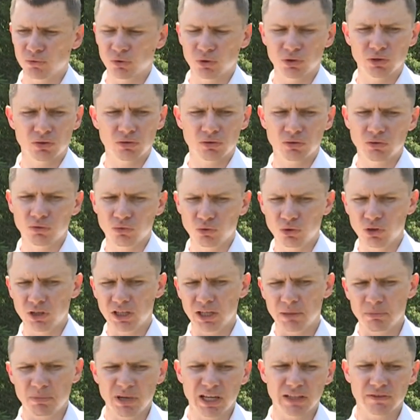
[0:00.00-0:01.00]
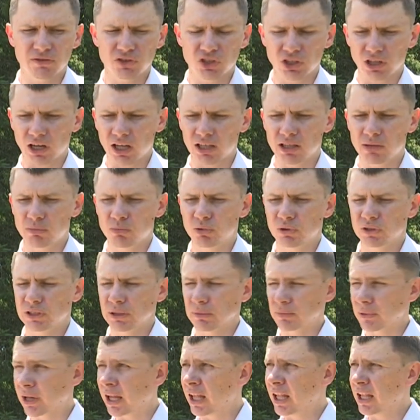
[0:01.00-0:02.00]
Вот двое ребят вчера,
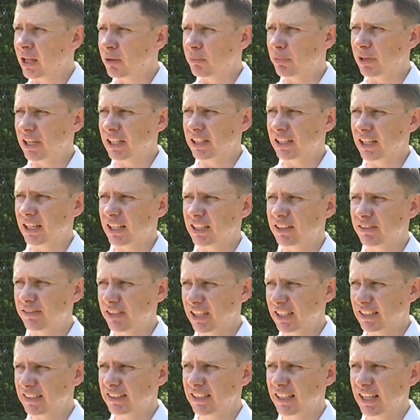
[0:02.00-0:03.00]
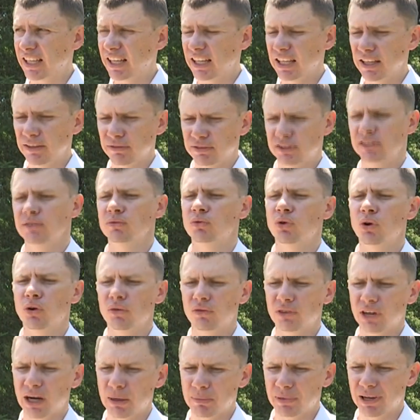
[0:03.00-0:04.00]
допустим, приняли две серии. Всего
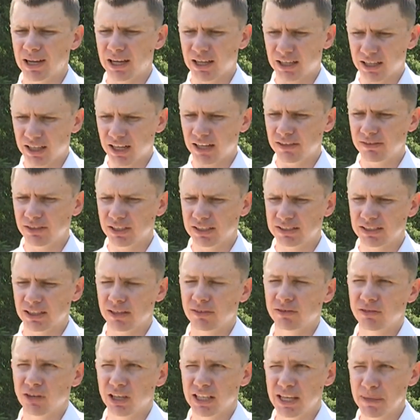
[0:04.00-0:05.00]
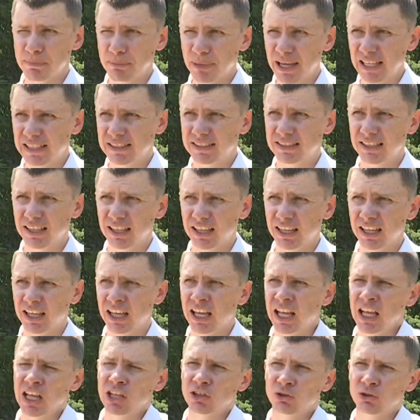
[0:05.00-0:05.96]
в рамках краевых соревнований 5 серий.